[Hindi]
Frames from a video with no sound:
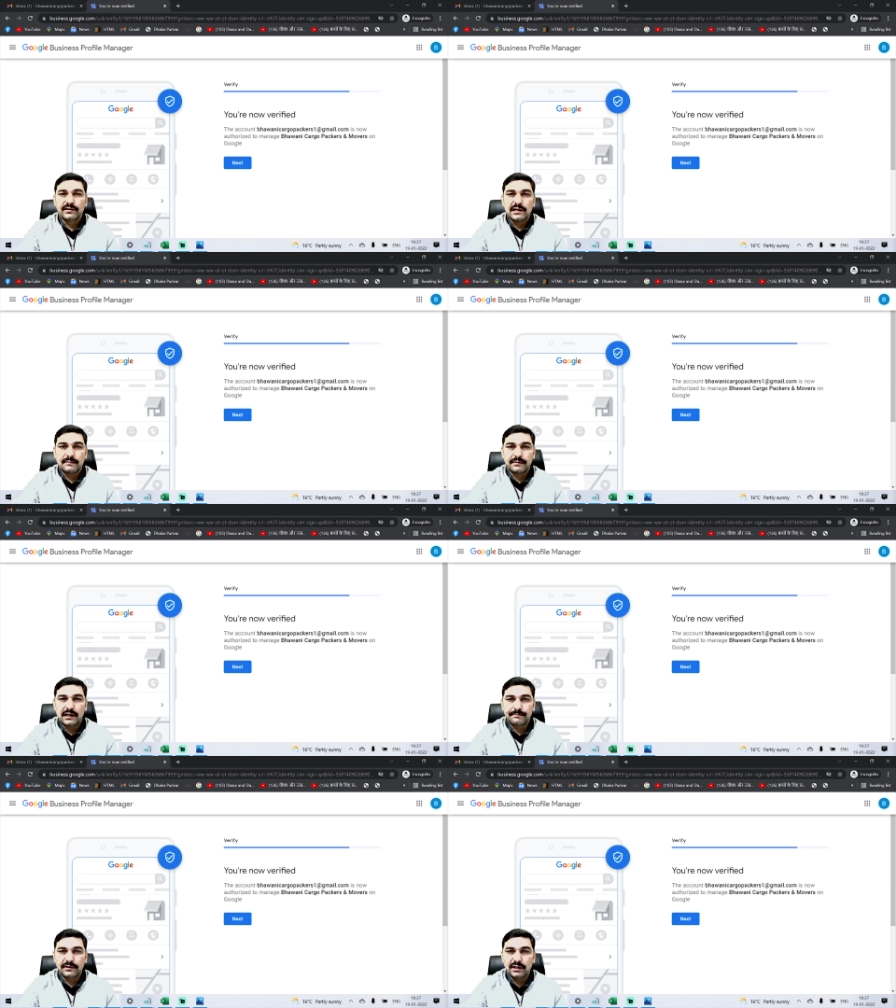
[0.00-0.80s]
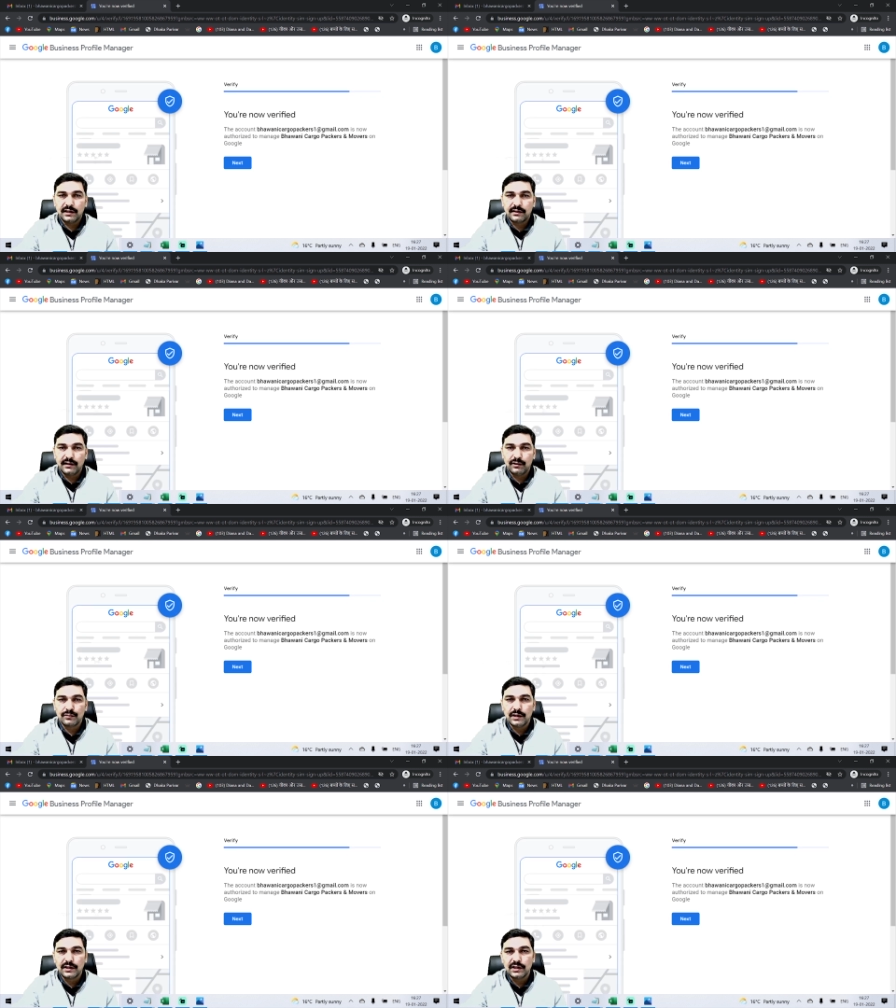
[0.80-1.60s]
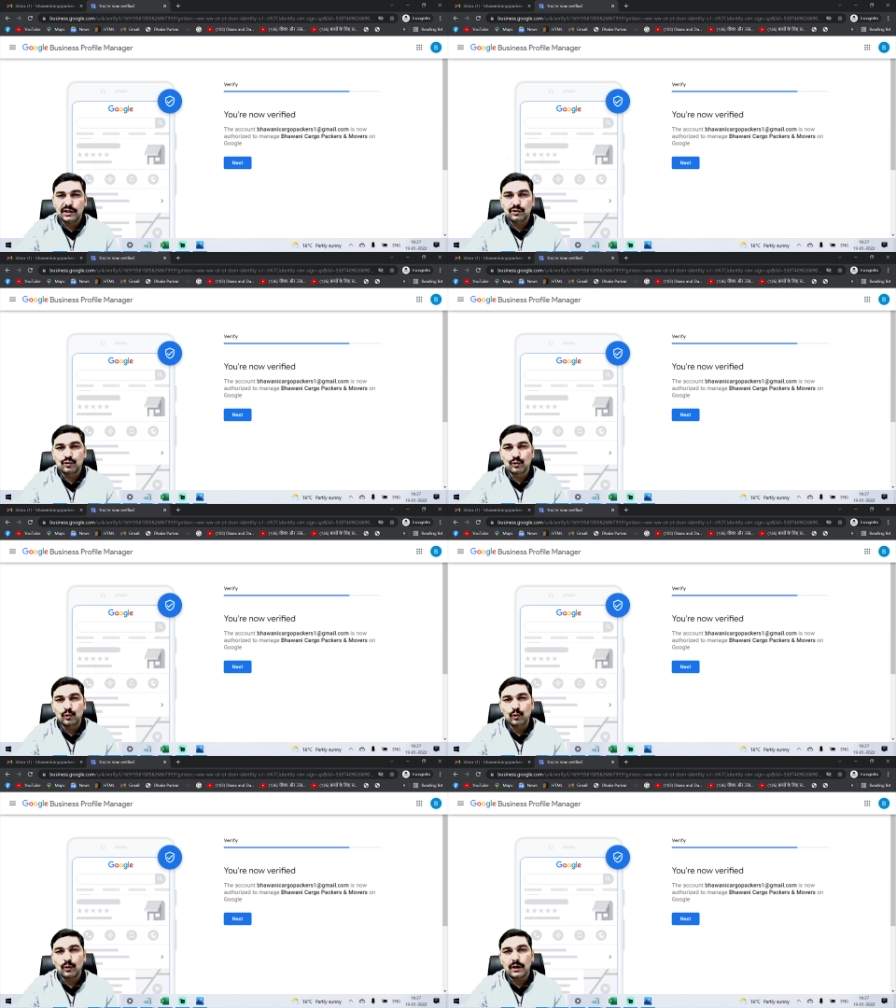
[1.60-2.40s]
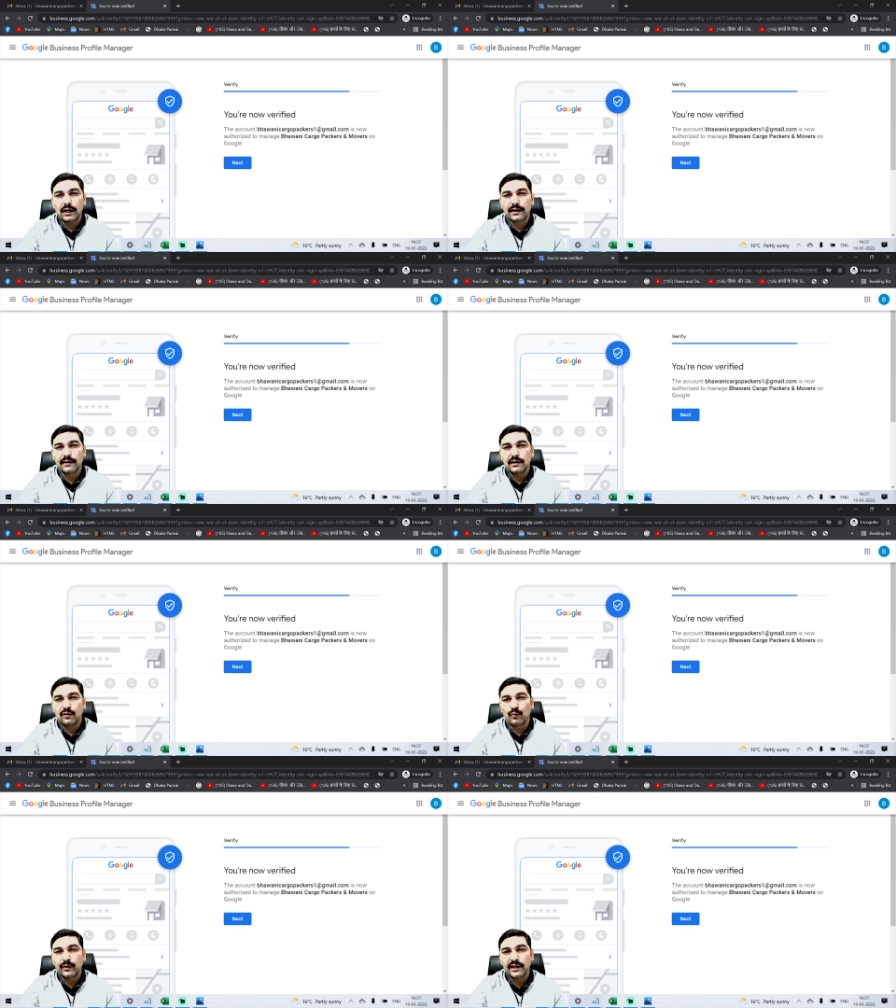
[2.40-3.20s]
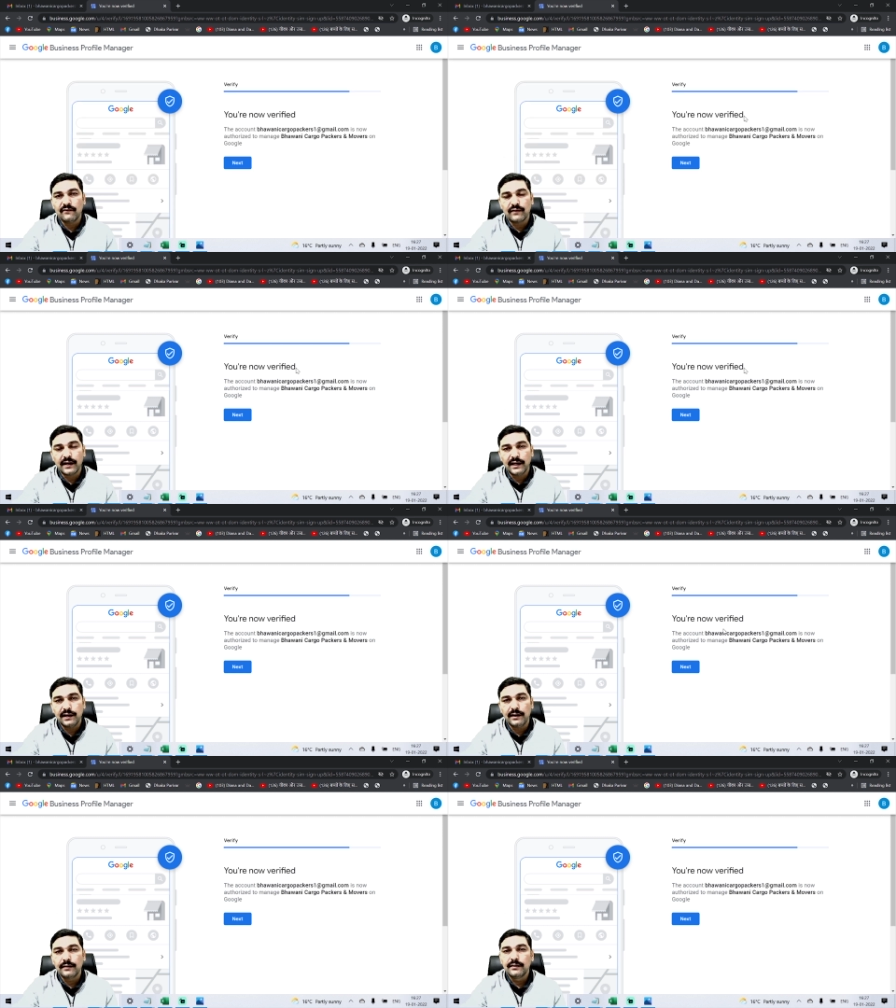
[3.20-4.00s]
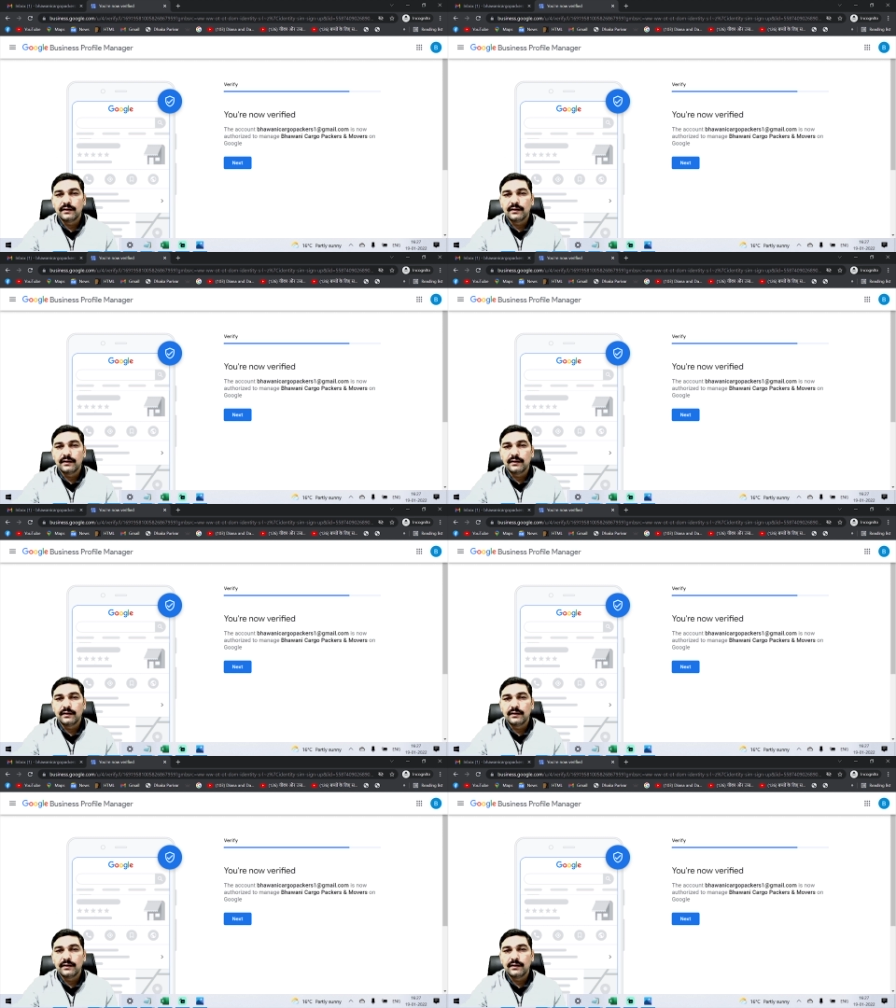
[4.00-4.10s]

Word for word: यहाँ पर आप देख रहे होंगे कि यू आर नाउ वेरीफाइड